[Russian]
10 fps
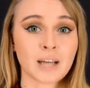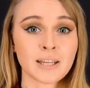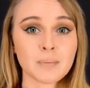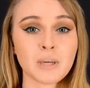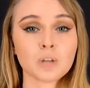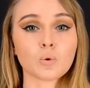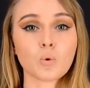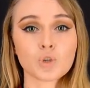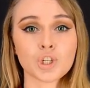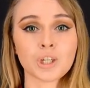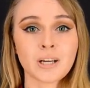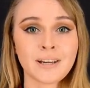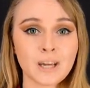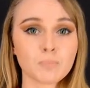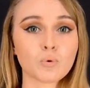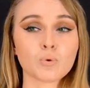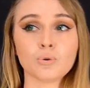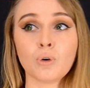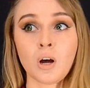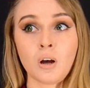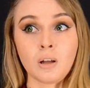Она имеет очень крепкую,